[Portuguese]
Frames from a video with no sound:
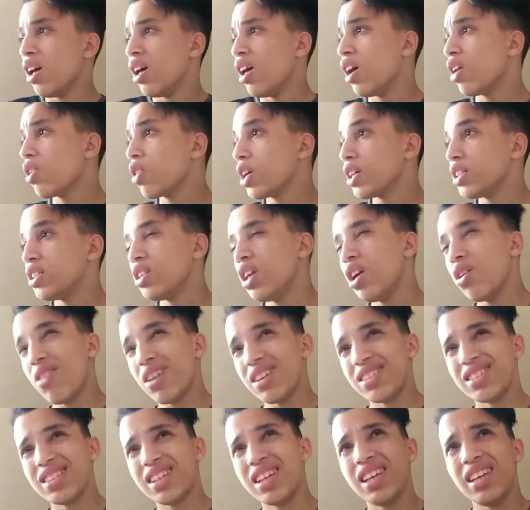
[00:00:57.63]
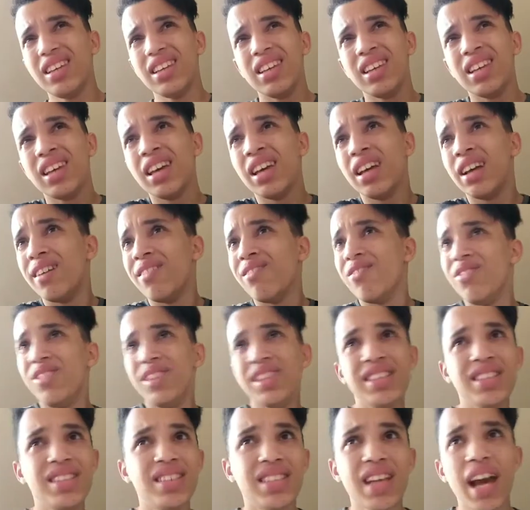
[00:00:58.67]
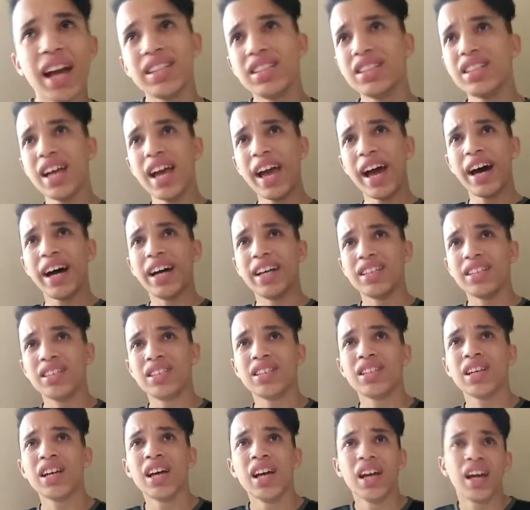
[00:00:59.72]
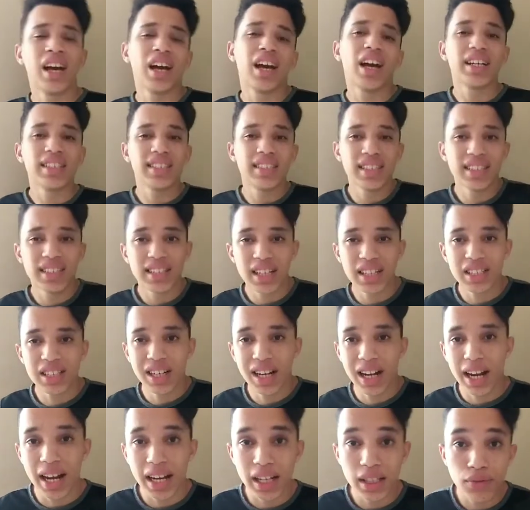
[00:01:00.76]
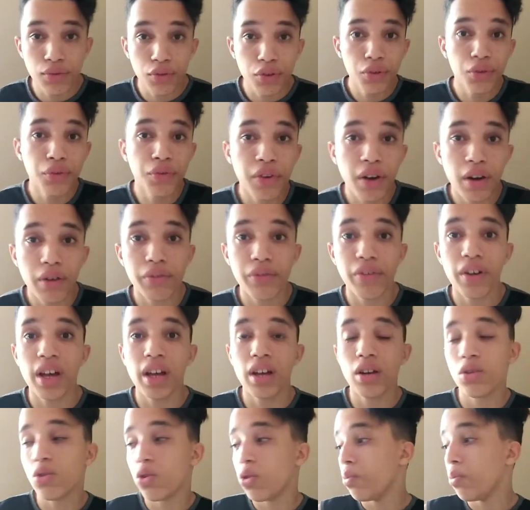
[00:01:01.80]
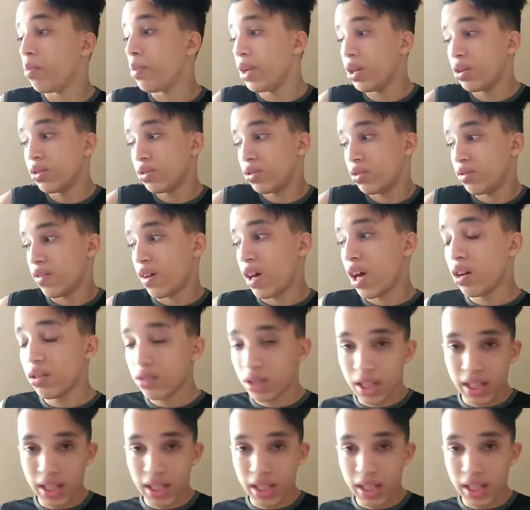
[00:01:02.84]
Eu gastei, eu acho que 27 reais. Gastei 7 reais, fui no ferro velho, comprei os ferros,